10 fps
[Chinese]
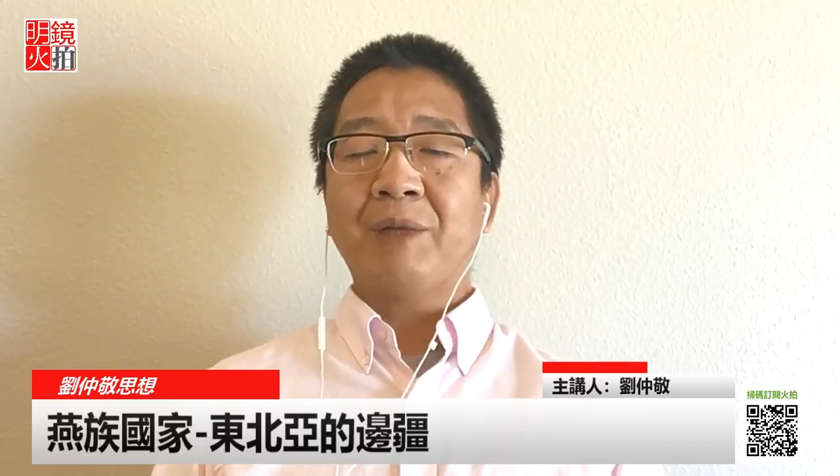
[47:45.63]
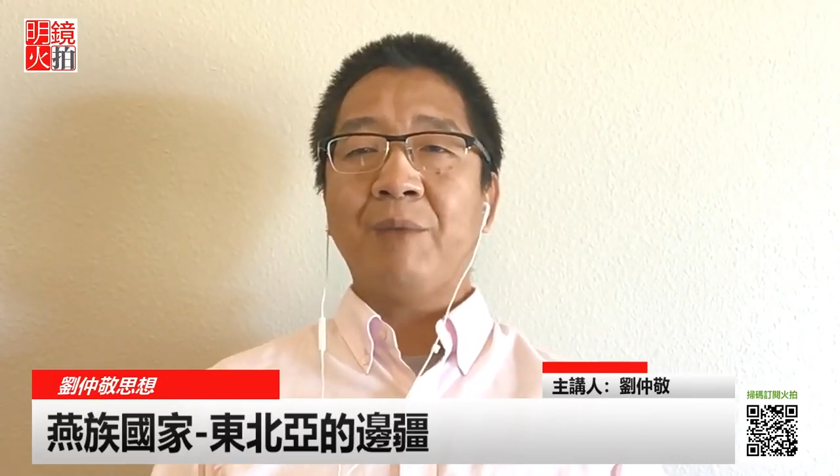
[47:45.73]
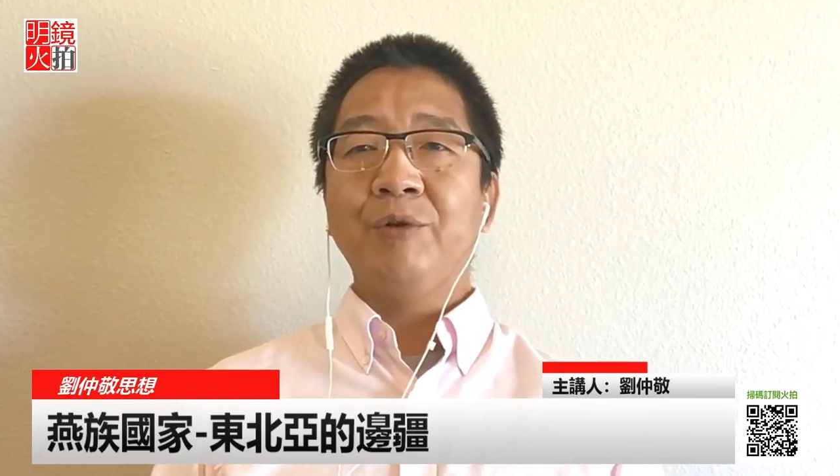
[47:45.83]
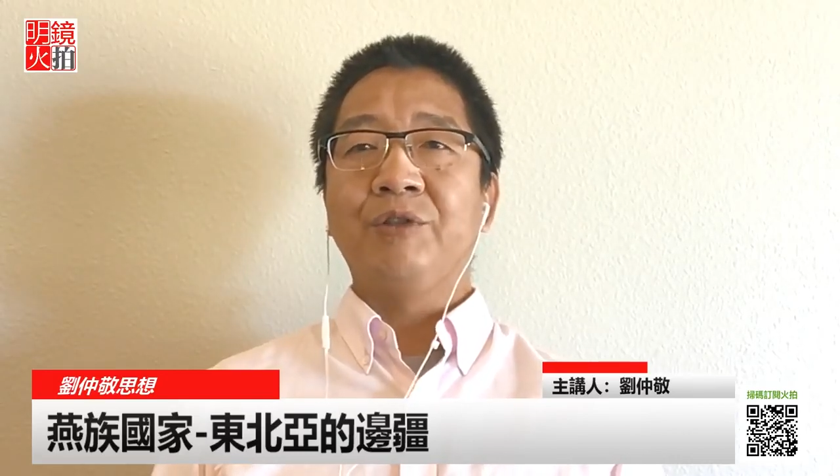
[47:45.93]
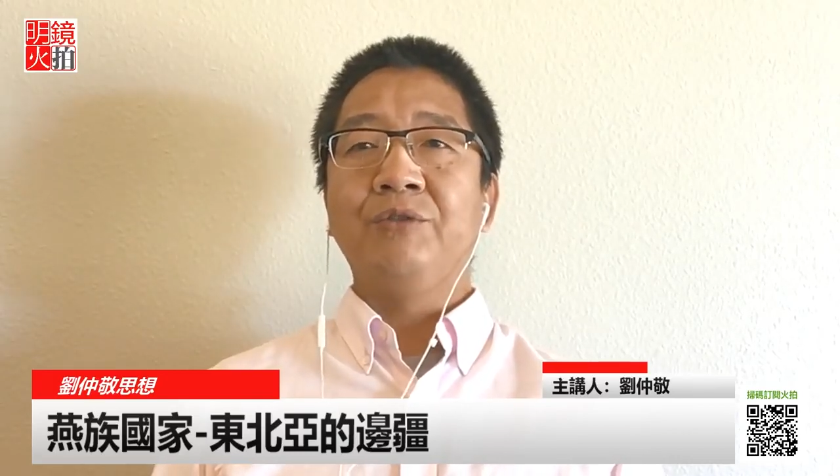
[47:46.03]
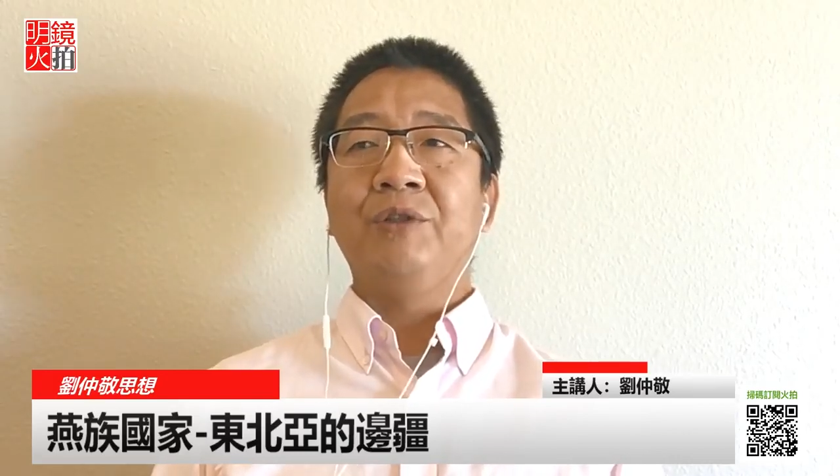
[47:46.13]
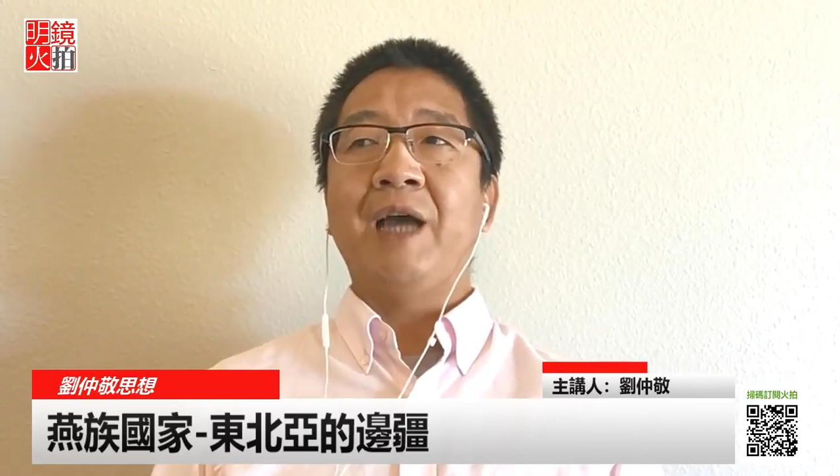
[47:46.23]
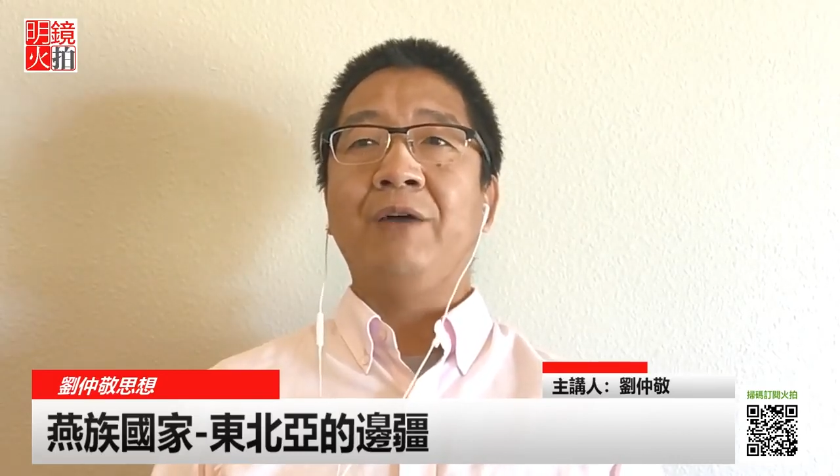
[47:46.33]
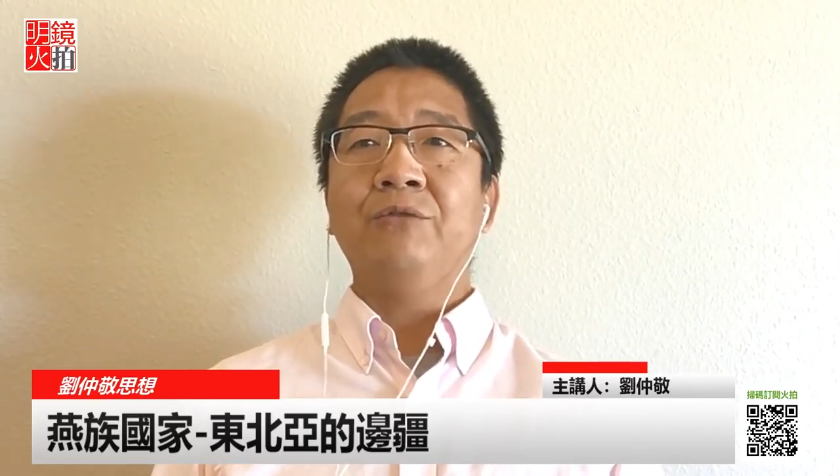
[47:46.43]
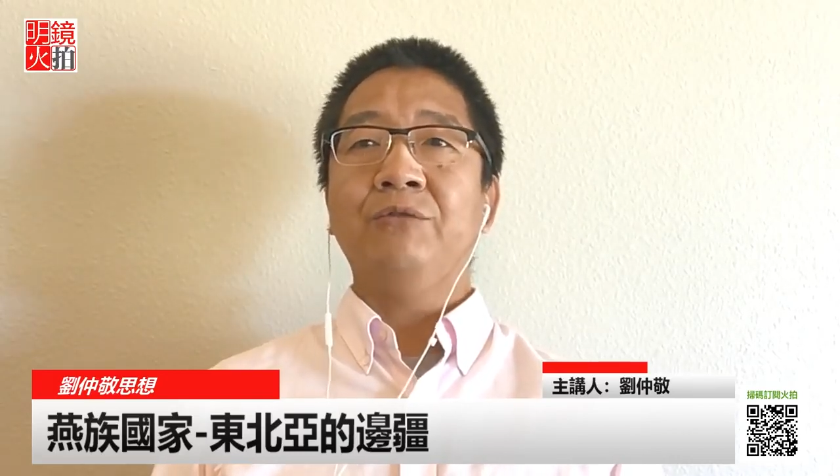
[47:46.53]
他们就只有两
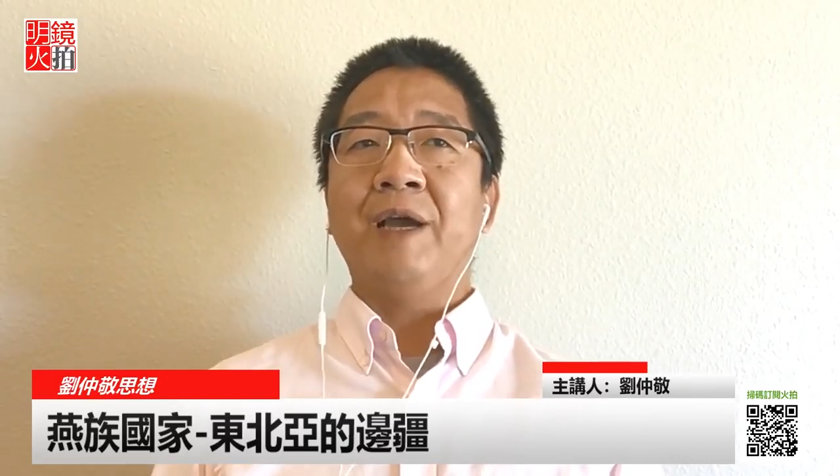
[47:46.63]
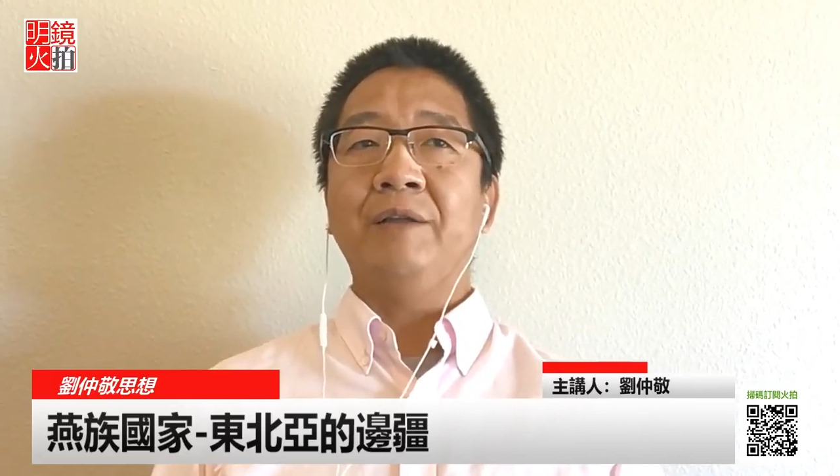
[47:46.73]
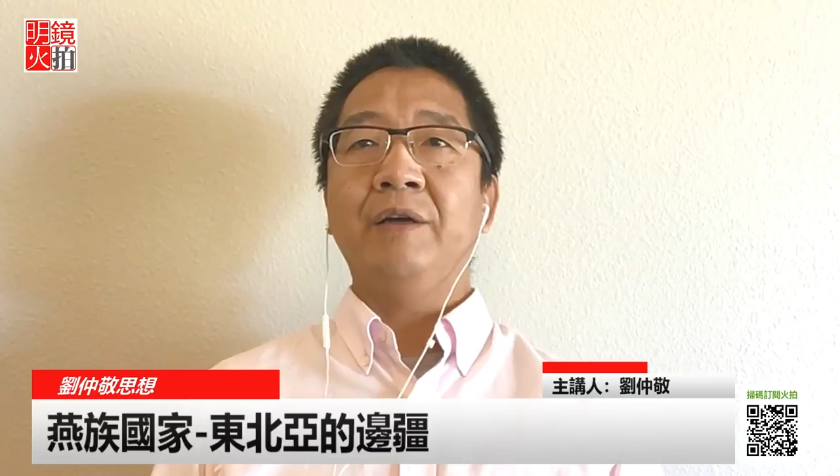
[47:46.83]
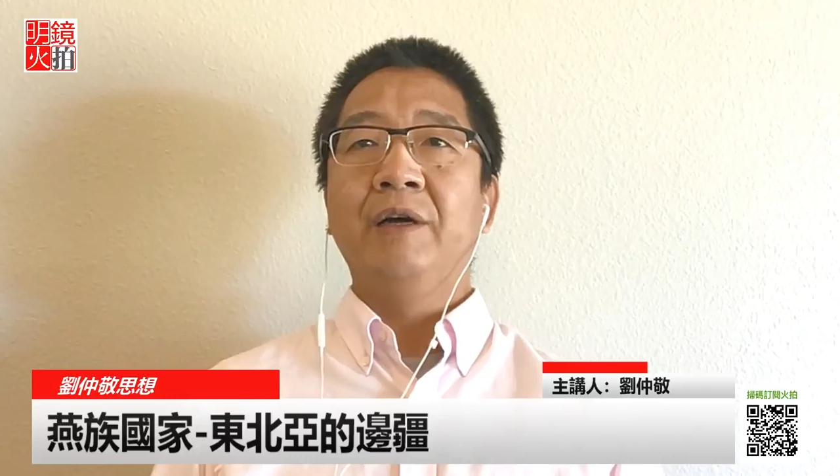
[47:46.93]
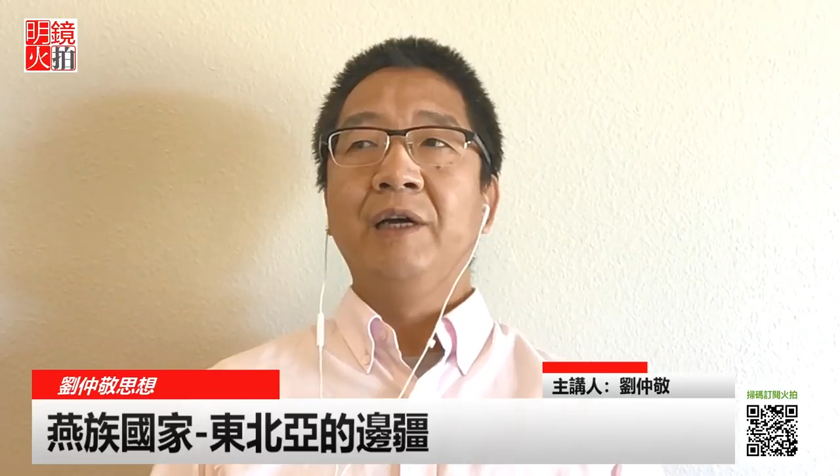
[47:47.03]
种选择：